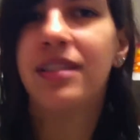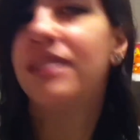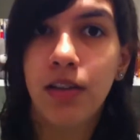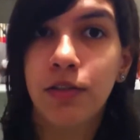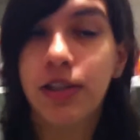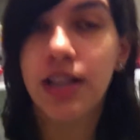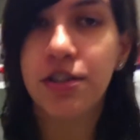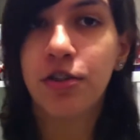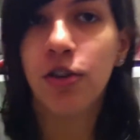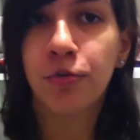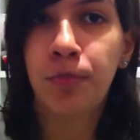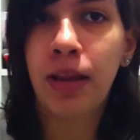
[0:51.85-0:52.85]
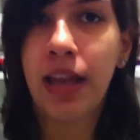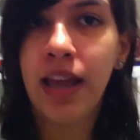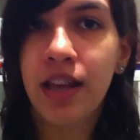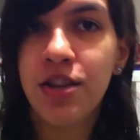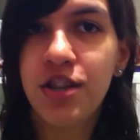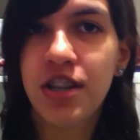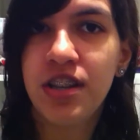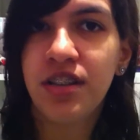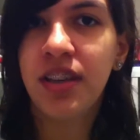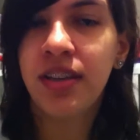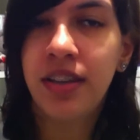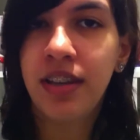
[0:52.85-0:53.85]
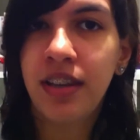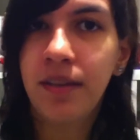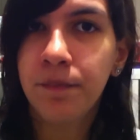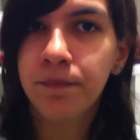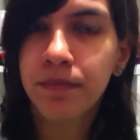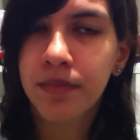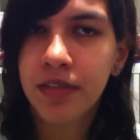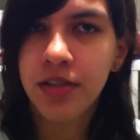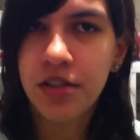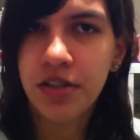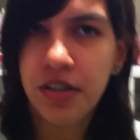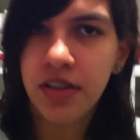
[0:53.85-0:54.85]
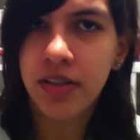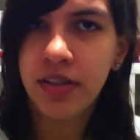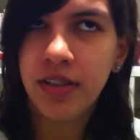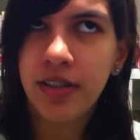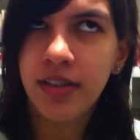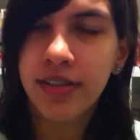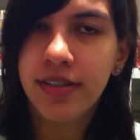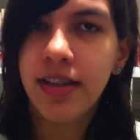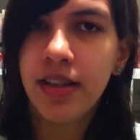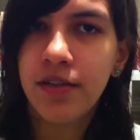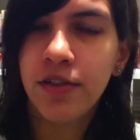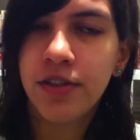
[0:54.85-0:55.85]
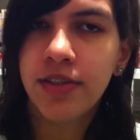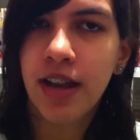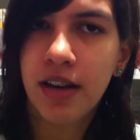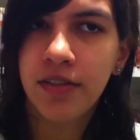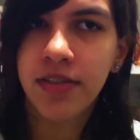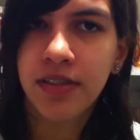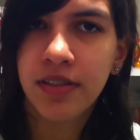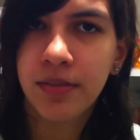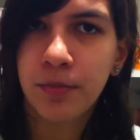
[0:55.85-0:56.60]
Eu vou estar de cosplay de Kiki de Kiki's Delivery Service.